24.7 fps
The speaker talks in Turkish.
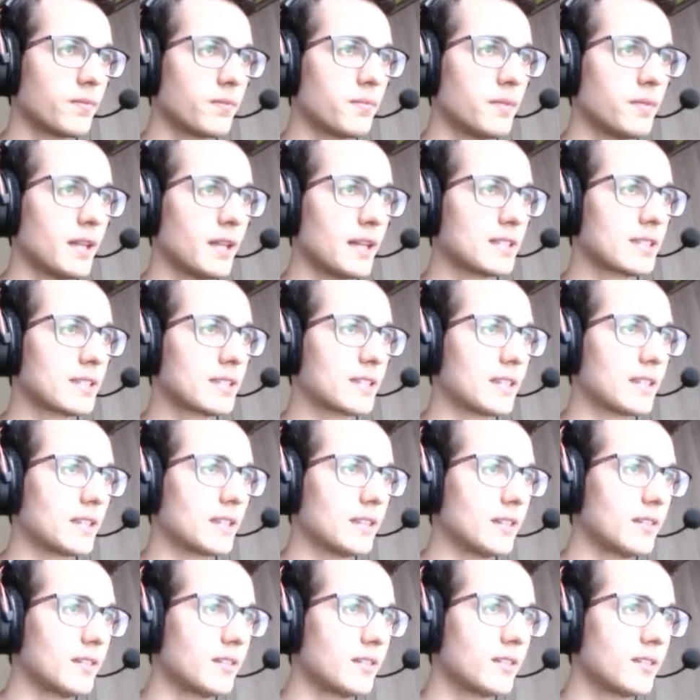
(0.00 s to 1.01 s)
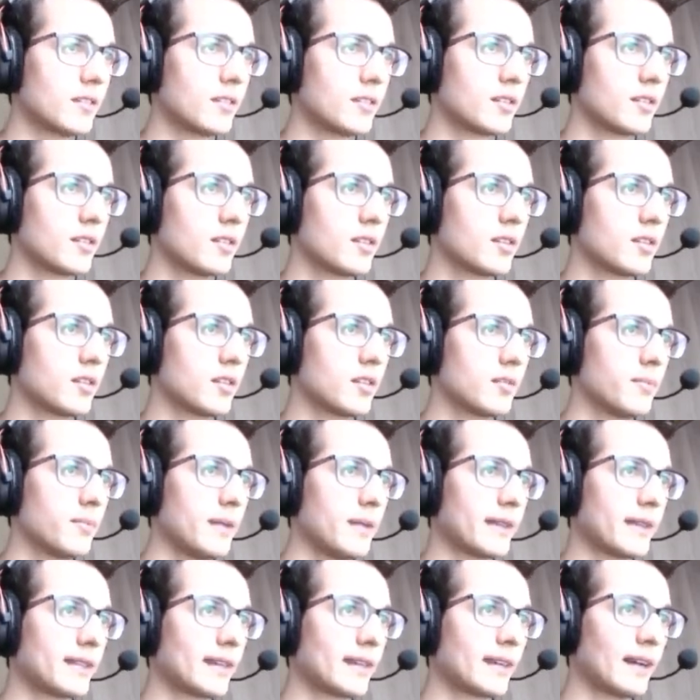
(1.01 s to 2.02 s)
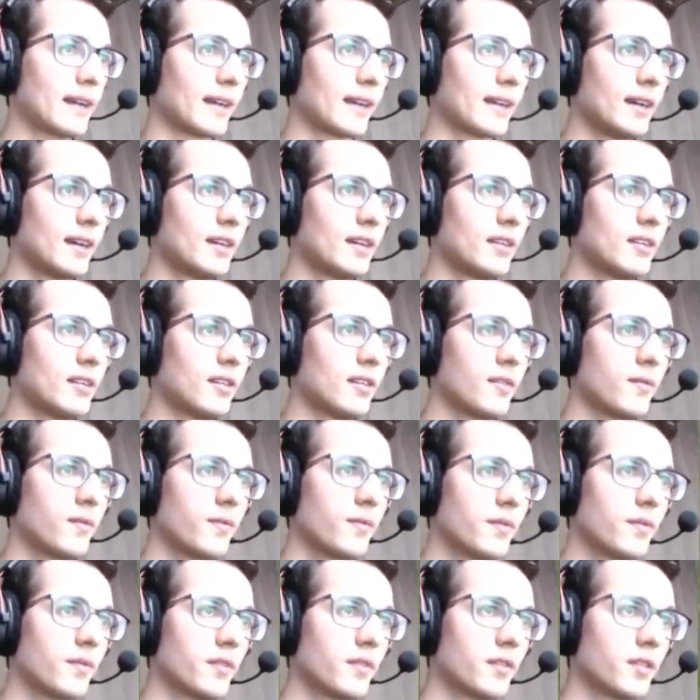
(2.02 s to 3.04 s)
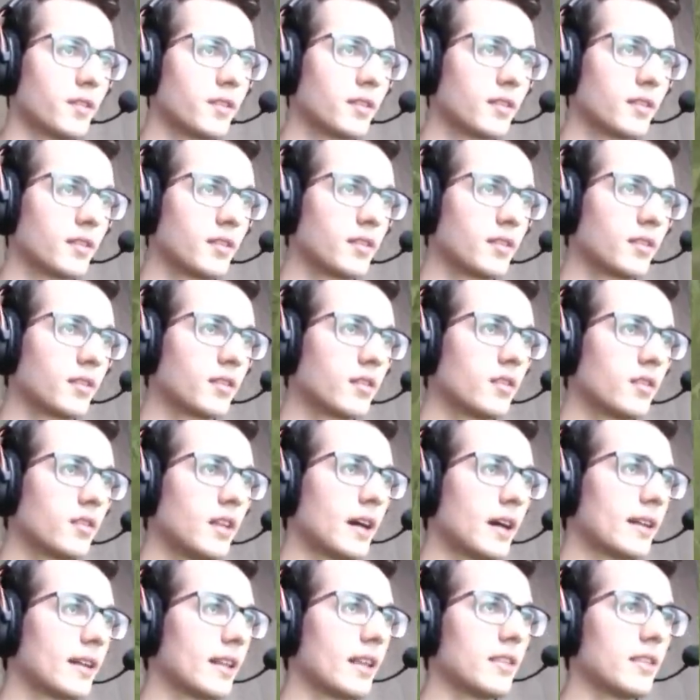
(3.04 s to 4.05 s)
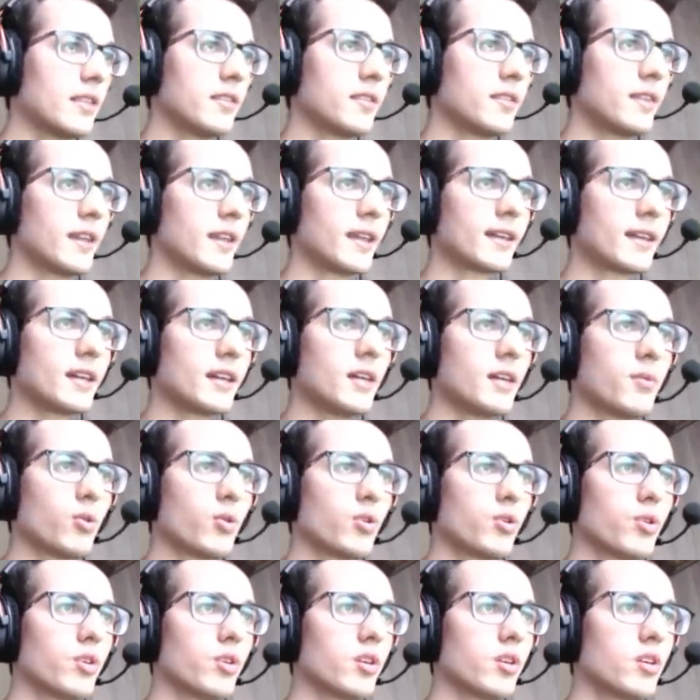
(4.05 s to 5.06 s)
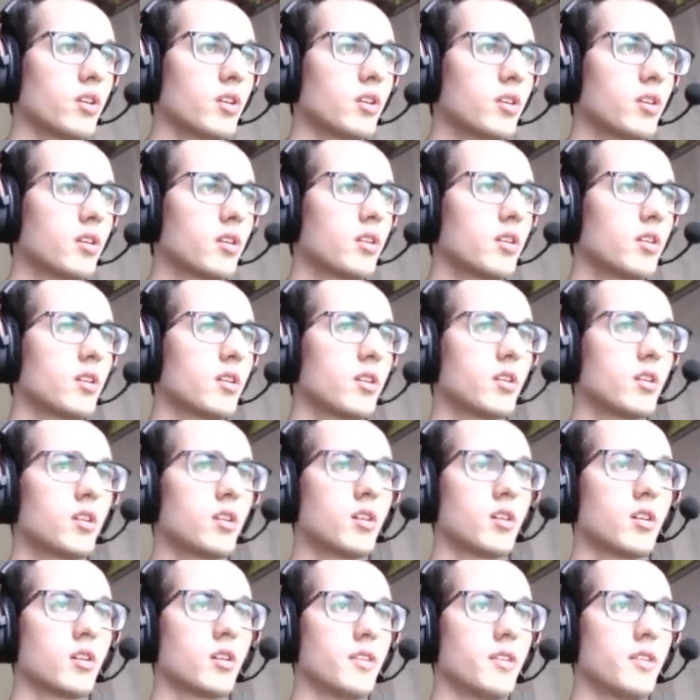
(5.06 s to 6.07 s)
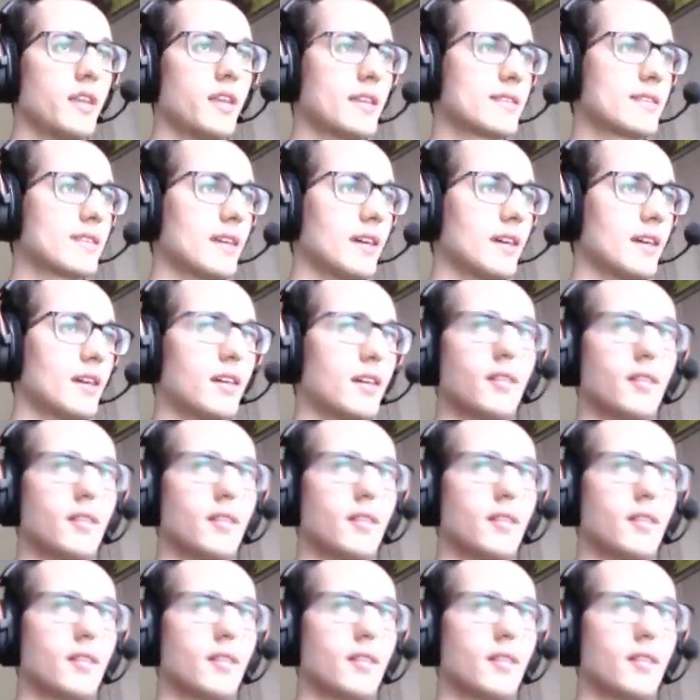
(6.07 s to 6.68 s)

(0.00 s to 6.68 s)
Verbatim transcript: Birazcık yedi. Bekle kanka. Nerede lan? Nereye kayboldu? Neyse.